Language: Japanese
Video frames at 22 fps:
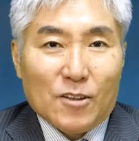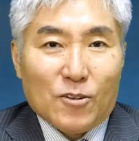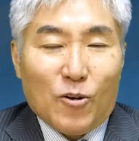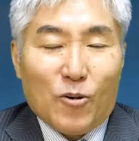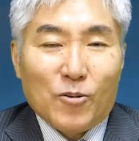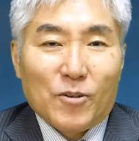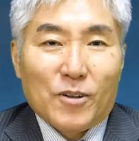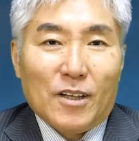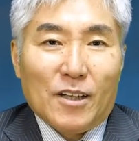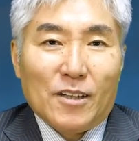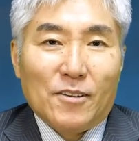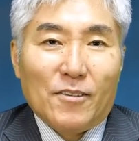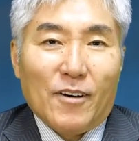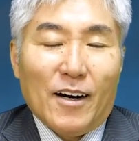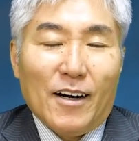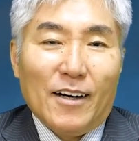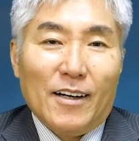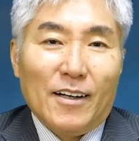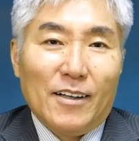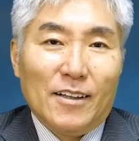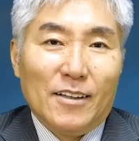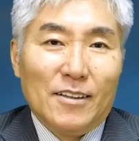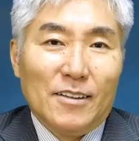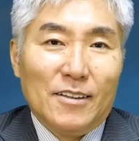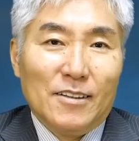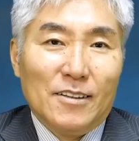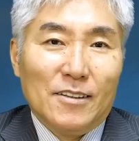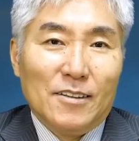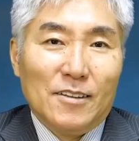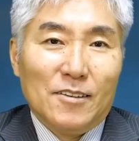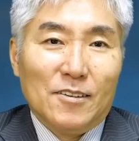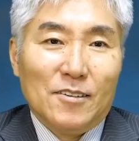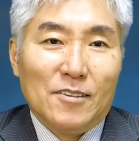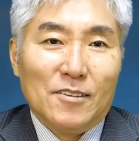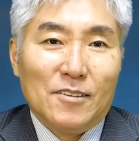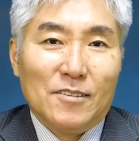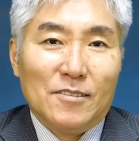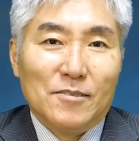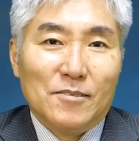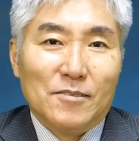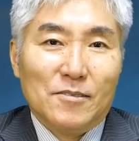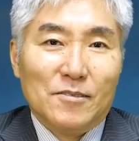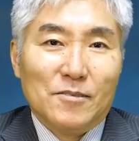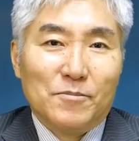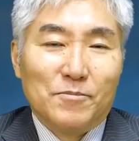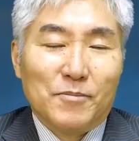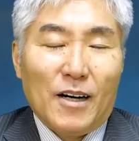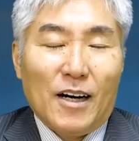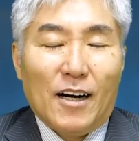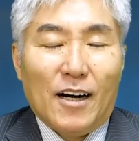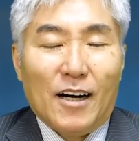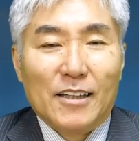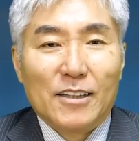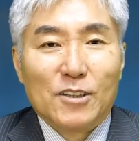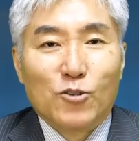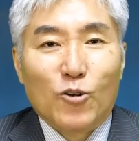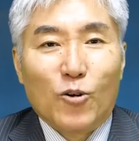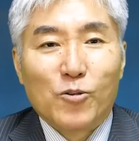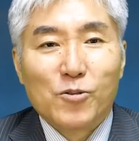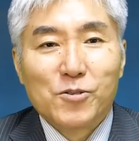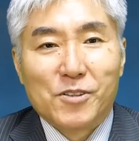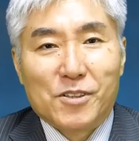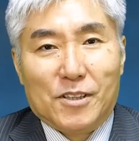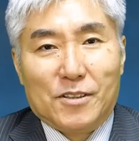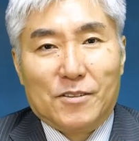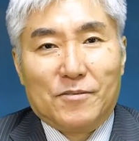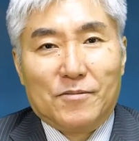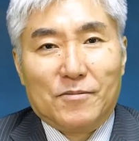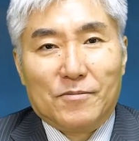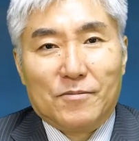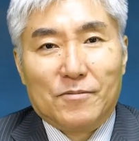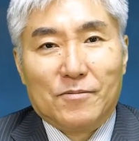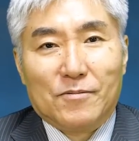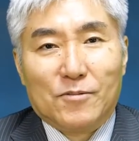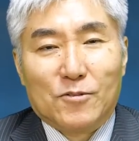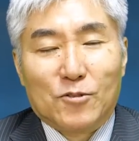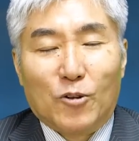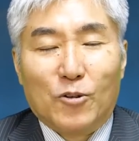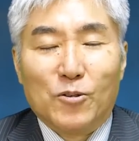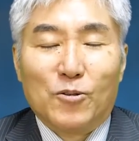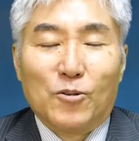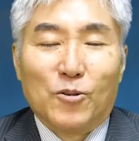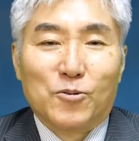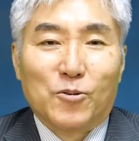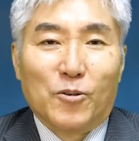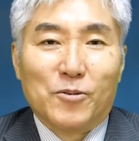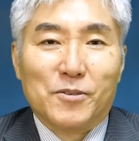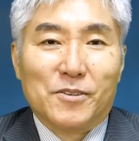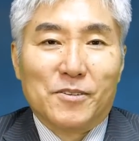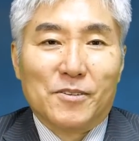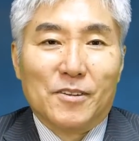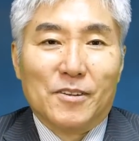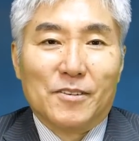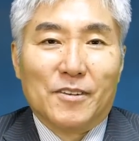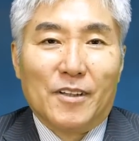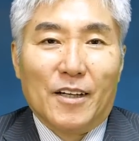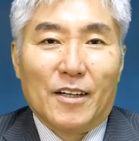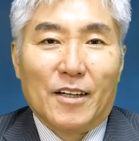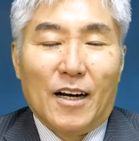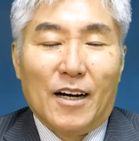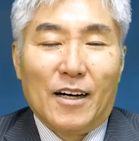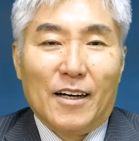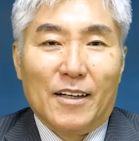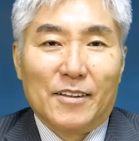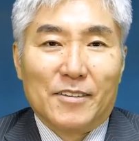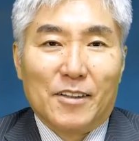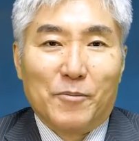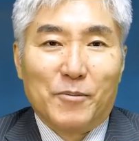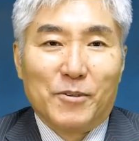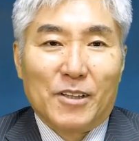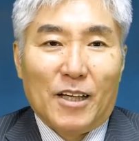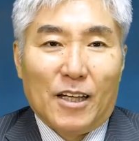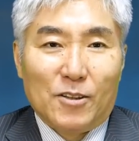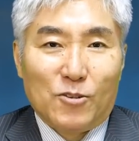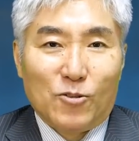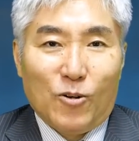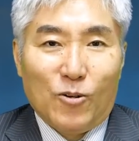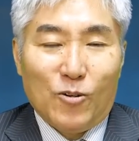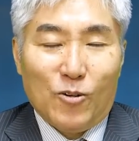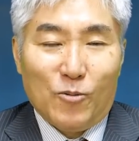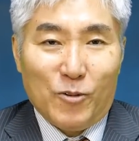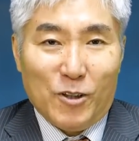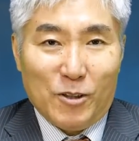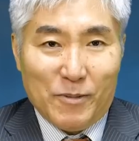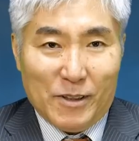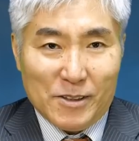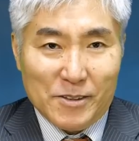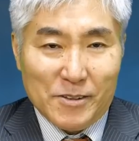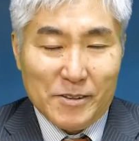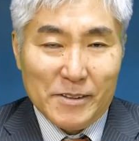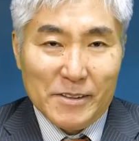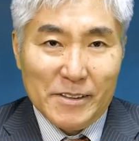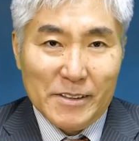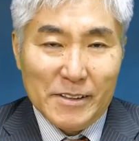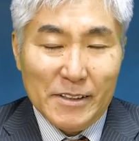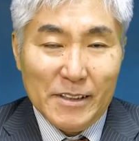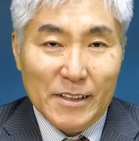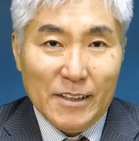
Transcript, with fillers: 今回は、まあ、愛国心ということについて考えてみたいと思います。